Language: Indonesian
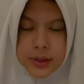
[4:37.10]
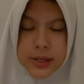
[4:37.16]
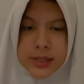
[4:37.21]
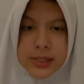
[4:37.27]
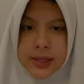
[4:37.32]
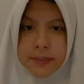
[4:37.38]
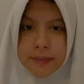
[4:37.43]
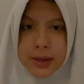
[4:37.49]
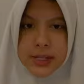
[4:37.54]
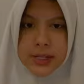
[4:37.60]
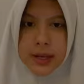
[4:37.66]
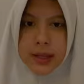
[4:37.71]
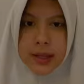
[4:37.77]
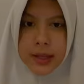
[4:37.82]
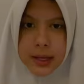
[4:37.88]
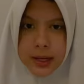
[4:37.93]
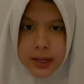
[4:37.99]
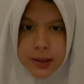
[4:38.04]
Sampai
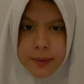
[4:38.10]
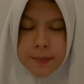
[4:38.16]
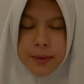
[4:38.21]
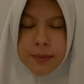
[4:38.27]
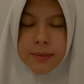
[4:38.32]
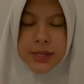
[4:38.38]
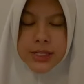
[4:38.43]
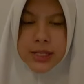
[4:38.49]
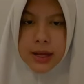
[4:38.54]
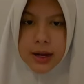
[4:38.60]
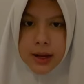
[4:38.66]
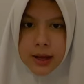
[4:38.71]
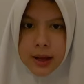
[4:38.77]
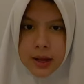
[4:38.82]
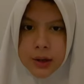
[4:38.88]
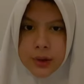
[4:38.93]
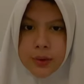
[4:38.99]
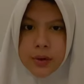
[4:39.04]
saat ini,
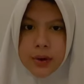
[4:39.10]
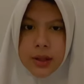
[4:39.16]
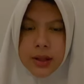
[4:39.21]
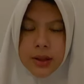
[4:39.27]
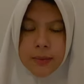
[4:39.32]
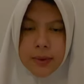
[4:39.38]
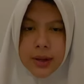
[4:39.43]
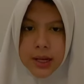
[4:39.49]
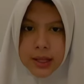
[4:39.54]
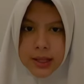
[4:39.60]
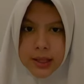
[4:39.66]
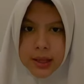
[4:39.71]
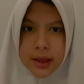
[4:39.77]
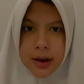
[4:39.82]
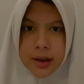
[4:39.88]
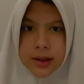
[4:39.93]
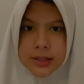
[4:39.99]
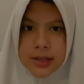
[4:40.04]
permasalahan kudeta
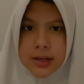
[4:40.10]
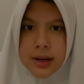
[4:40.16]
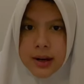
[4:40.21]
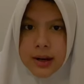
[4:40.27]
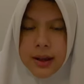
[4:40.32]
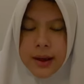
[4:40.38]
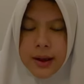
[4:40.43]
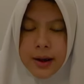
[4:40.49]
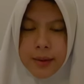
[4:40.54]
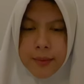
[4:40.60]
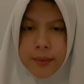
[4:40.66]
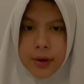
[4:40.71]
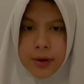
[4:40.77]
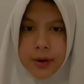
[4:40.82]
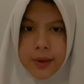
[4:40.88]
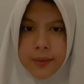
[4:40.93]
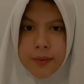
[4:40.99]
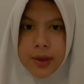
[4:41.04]
militer yang sedang
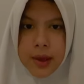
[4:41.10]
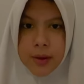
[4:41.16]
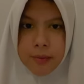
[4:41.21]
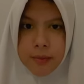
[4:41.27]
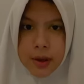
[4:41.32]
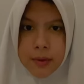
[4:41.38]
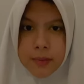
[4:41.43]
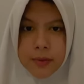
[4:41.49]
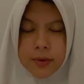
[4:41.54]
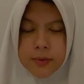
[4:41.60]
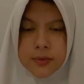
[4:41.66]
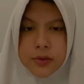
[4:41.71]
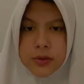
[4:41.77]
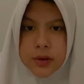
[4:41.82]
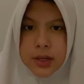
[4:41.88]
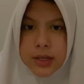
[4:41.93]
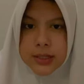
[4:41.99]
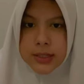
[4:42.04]
dialami oleh Myanmar belum
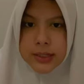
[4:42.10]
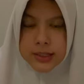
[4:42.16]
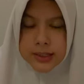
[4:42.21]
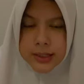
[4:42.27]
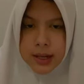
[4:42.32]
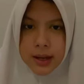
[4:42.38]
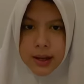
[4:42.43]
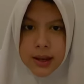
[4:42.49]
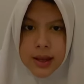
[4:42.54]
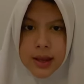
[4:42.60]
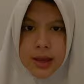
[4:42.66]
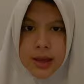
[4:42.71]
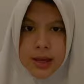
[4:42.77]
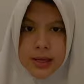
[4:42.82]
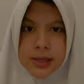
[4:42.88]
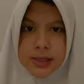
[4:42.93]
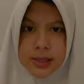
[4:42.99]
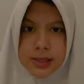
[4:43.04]
juga selesai
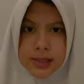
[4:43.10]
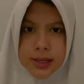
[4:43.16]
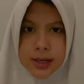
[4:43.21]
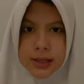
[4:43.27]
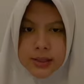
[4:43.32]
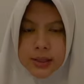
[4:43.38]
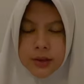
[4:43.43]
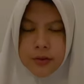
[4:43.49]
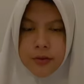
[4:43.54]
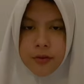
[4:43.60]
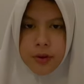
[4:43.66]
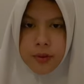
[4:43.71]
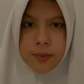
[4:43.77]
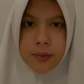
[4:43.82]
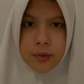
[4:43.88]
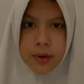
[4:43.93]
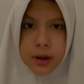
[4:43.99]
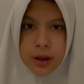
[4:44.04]
sejak 1
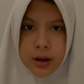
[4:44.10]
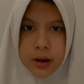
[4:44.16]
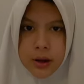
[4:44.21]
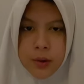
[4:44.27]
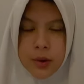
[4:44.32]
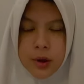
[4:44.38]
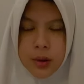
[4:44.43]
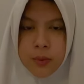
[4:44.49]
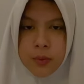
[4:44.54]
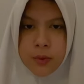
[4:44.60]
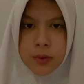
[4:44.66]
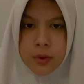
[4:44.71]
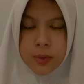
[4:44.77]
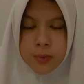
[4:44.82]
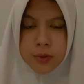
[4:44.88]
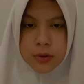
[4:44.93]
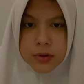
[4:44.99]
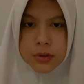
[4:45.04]
Februari
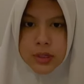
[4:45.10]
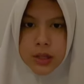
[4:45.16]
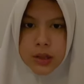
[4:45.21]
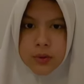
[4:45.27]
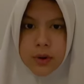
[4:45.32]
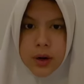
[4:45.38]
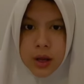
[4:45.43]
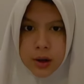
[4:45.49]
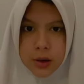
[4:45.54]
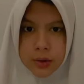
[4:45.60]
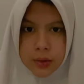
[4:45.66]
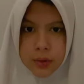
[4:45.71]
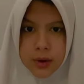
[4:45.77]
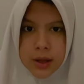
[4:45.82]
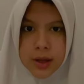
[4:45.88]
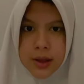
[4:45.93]
2021 lalu.